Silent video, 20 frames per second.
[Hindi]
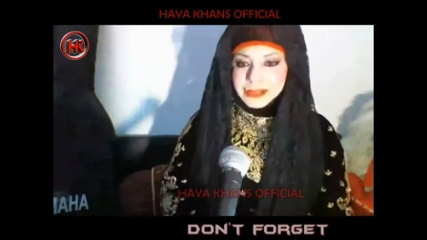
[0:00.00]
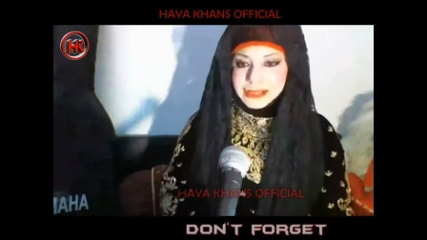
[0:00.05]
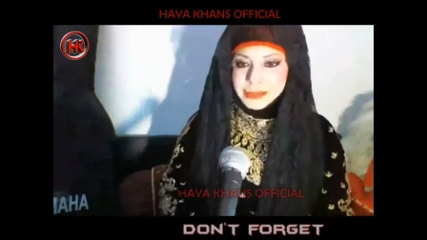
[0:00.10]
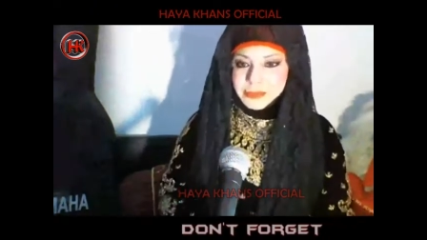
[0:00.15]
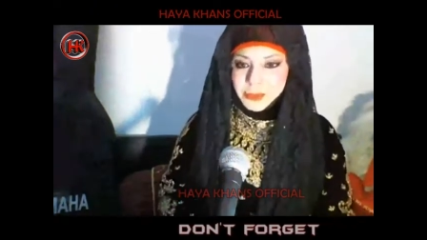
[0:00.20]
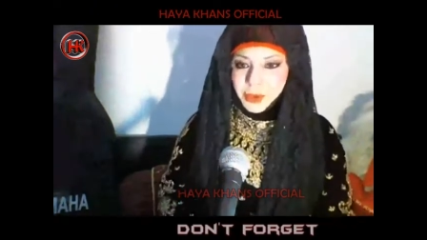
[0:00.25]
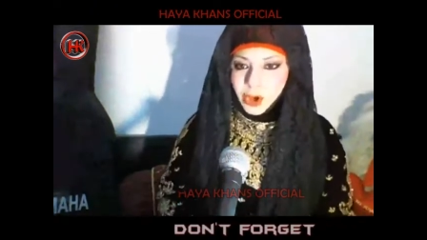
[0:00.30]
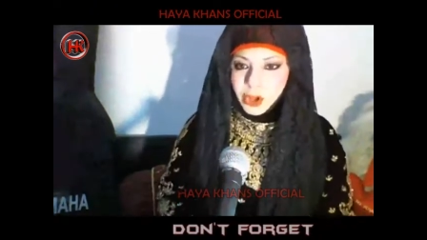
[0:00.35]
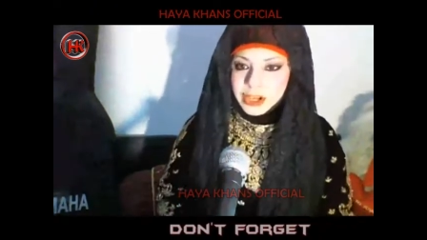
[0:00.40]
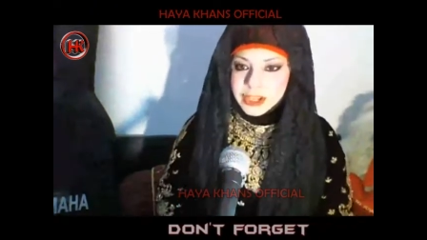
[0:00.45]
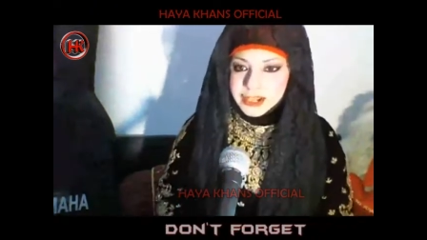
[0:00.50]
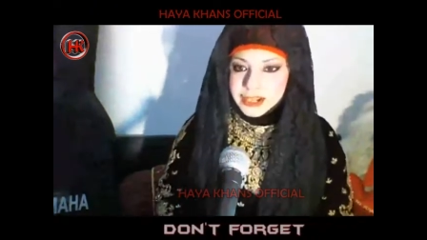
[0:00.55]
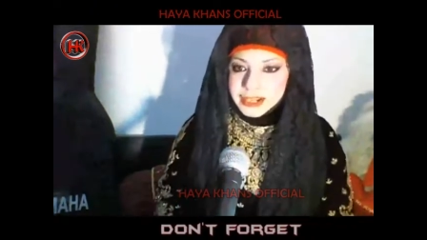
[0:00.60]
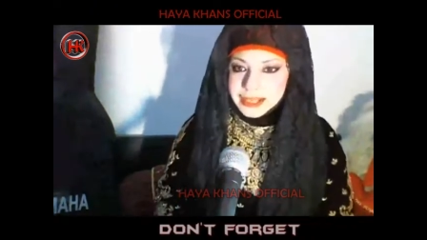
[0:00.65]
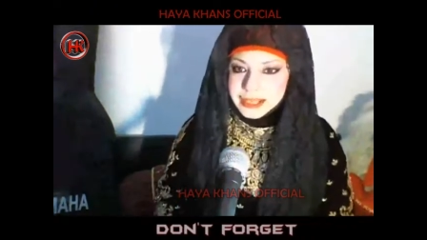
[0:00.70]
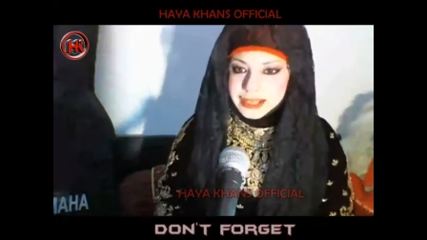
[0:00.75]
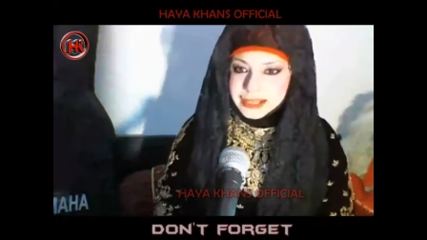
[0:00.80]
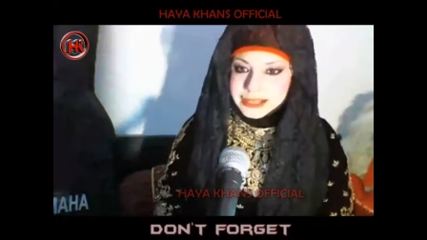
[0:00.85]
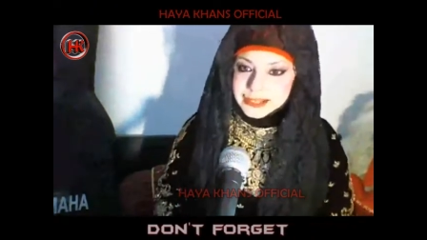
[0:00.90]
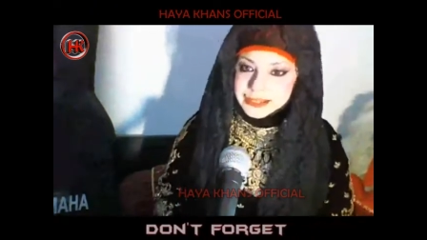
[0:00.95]
जब कॉल
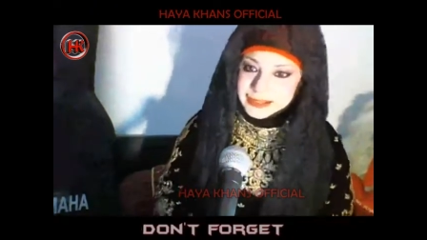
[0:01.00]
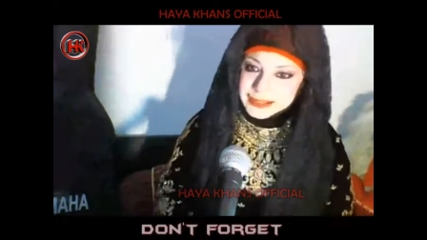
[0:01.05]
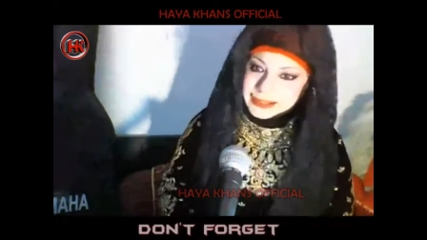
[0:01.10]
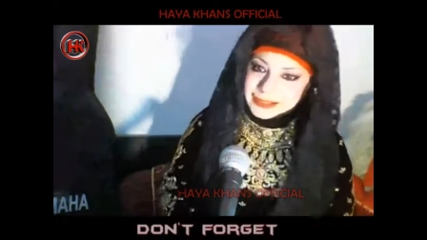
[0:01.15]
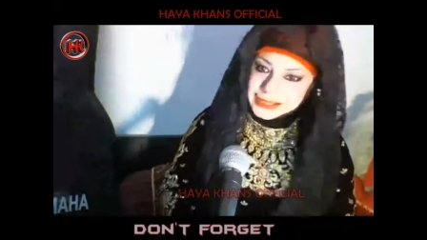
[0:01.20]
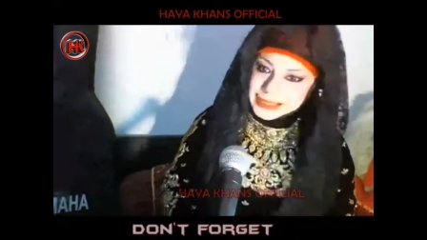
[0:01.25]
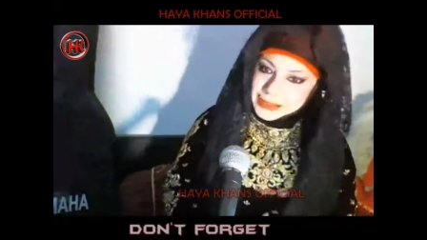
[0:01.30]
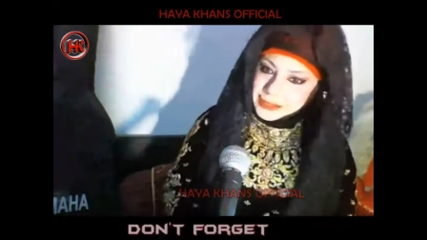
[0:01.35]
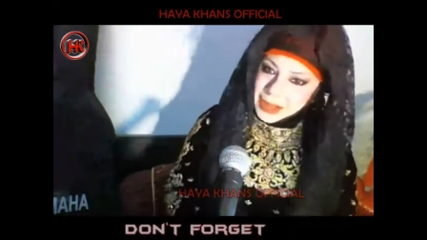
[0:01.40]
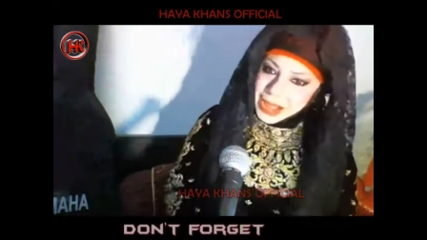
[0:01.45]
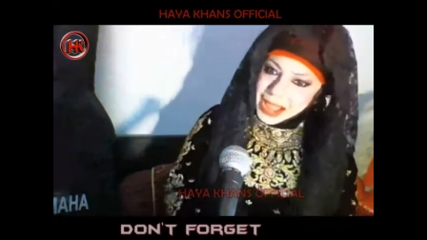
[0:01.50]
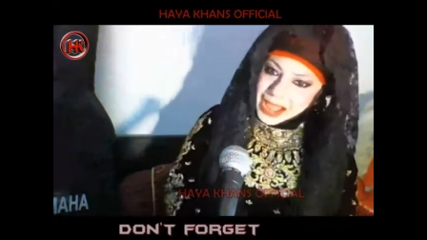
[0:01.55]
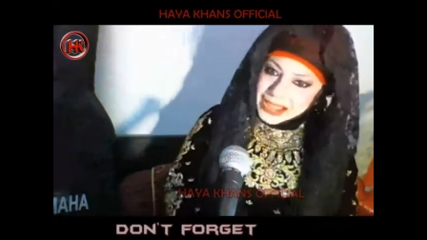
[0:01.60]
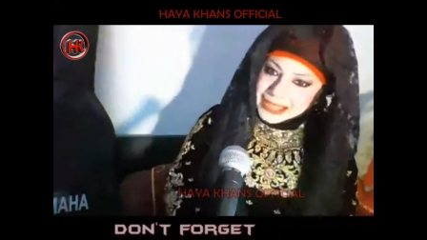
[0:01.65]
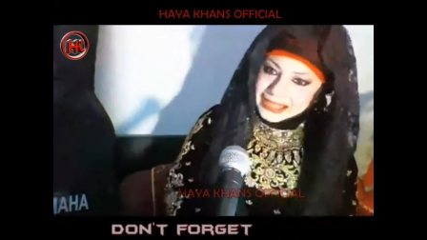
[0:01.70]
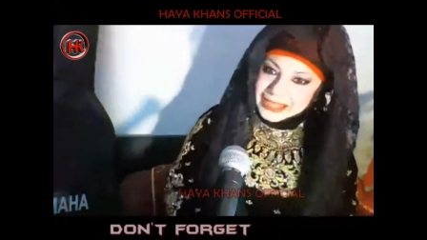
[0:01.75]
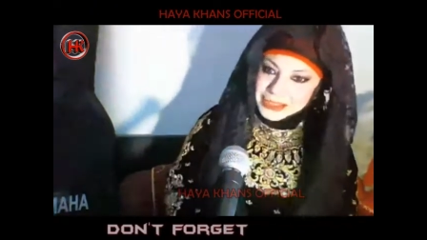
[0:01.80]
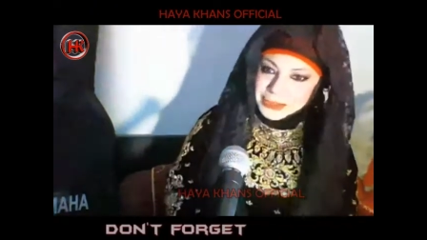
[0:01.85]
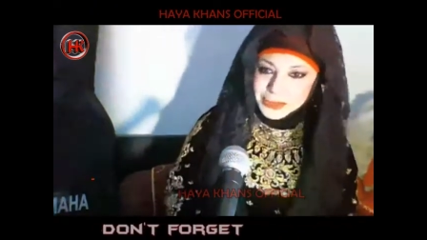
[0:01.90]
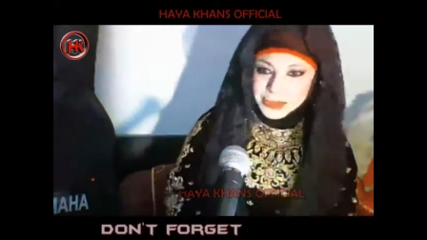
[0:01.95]
करके जब
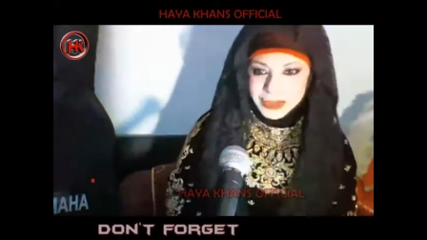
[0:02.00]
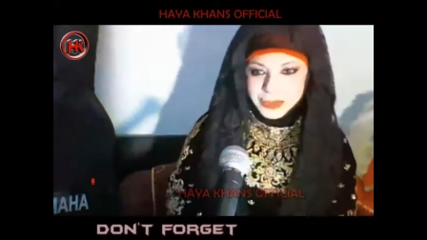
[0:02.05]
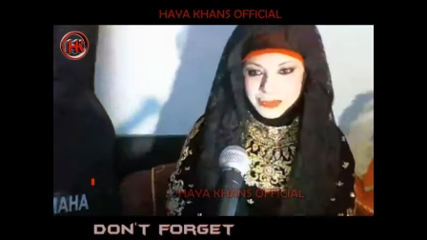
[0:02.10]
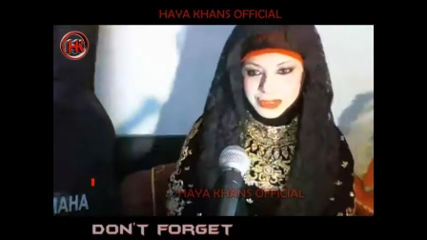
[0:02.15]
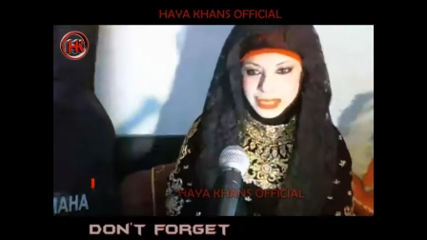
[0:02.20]
आएंगे तो